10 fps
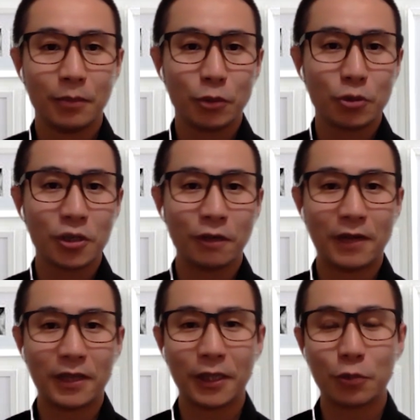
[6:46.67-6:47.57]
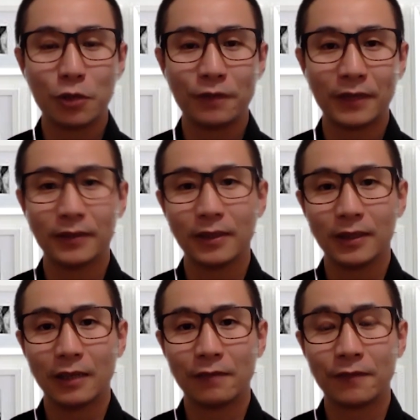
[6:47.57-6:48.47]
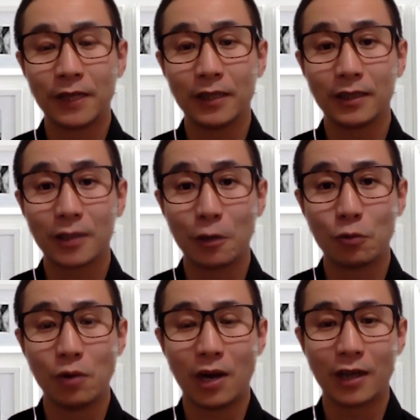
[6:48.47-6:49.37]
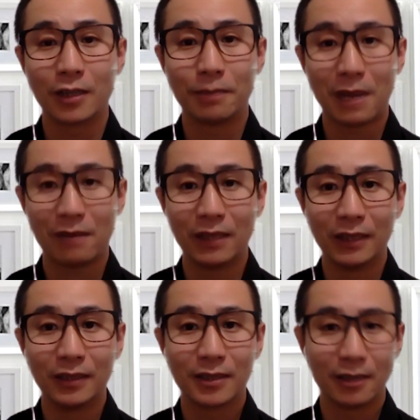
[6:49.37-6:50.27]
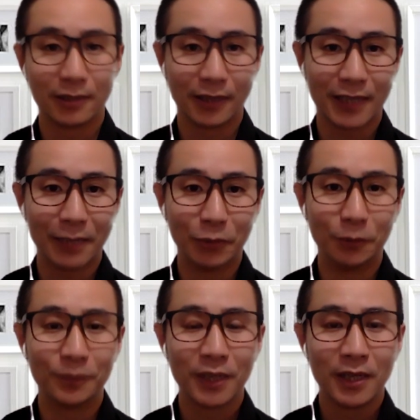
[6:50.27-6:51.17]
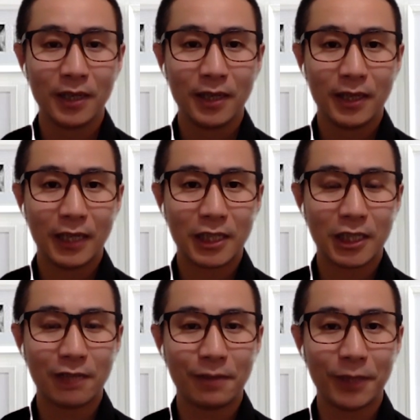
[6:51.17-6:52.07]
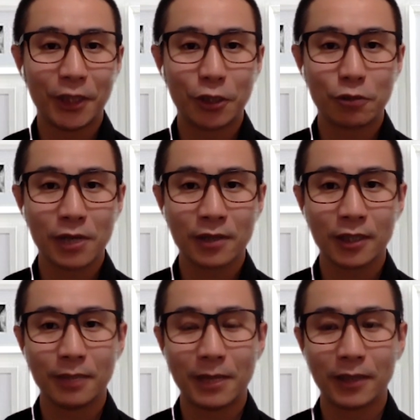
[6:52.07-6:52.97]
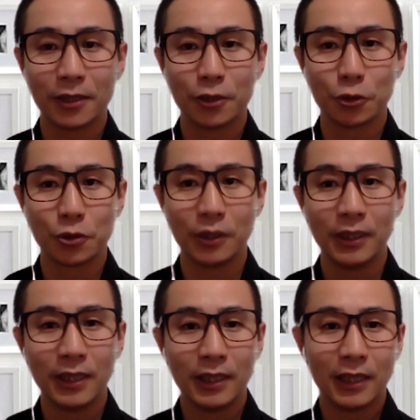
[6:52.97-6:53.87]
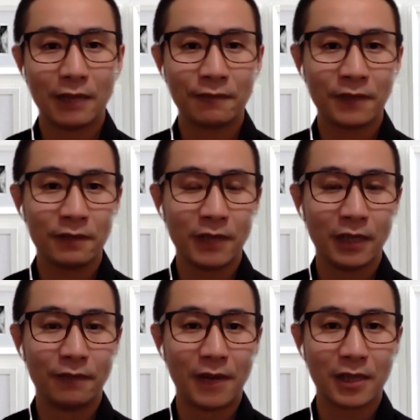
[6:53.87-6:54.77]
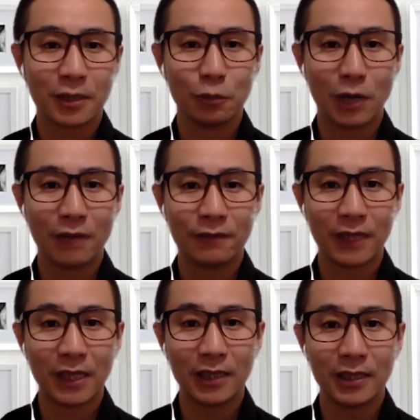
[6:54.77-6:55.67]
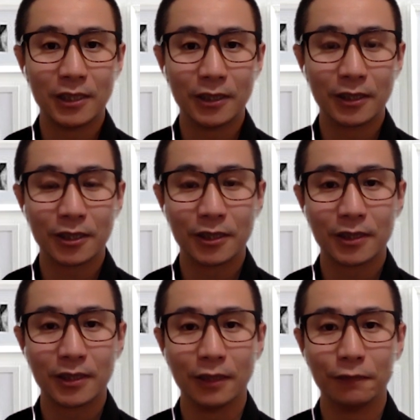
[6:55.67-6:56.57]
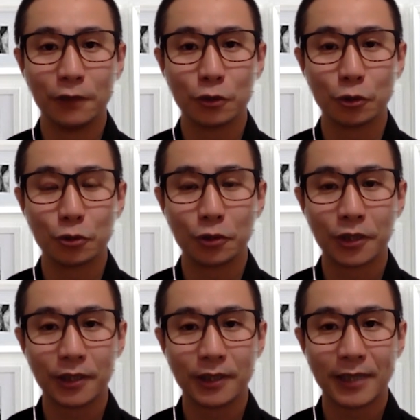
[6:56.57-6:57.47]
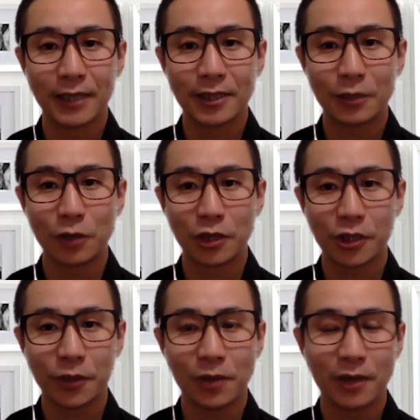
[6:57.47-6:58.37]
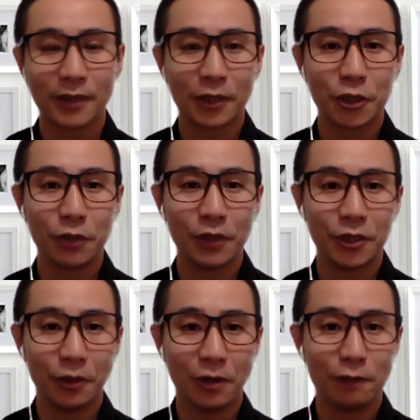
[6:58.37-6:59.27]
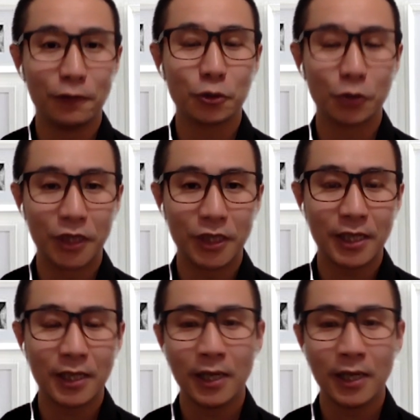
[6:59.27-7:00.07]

不遵守防疫规范。南非超过二十八万人遭到了逮捕。来自台湾媒体中央社的报道就说。南非为了防止武汉肺炎疫情，实施了封锁措施。在三月二十六号到七月九号封锁期间，